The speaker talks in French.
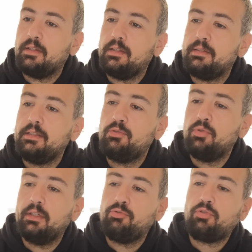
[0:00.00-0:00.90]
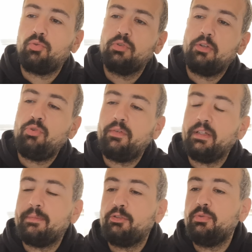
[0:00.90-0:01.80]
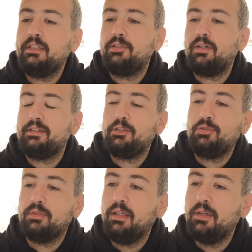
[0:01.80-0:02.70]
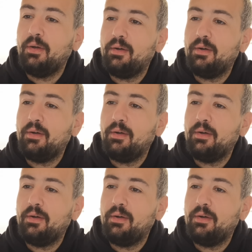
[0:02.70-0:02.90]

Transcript: Qu'est-ce qui court hein Tu rends compte, à lui avec Matuidi, ça aurait été chaud hein,